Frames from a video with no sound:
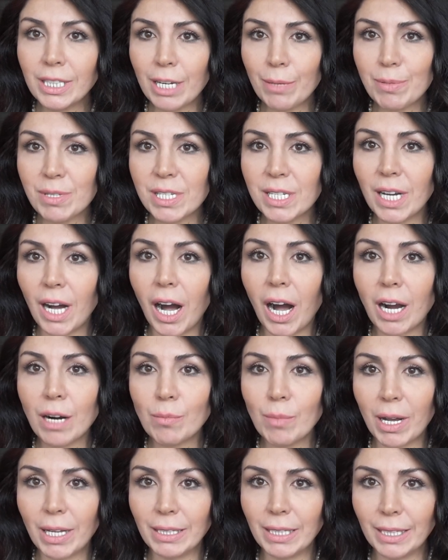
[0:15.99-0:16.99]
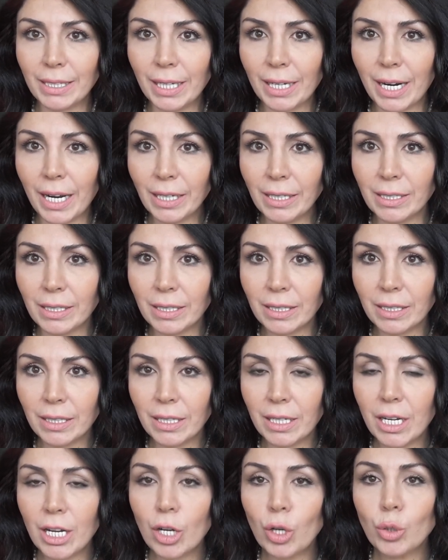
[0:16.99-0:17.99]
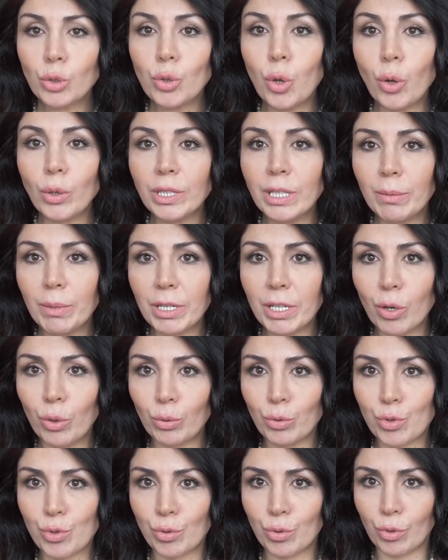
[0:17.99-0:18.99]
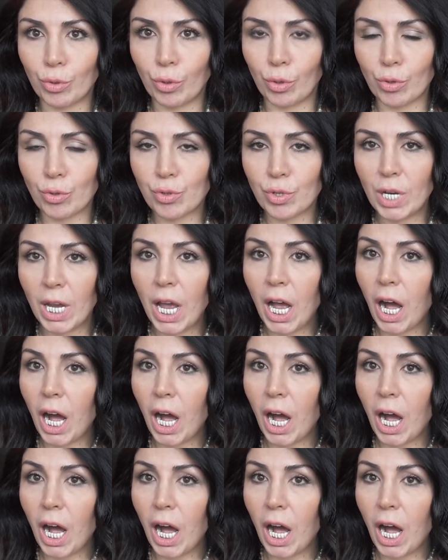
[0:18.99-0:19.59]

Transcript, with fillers: hepsi harmanlanarak tonlamayı oluşturuyor.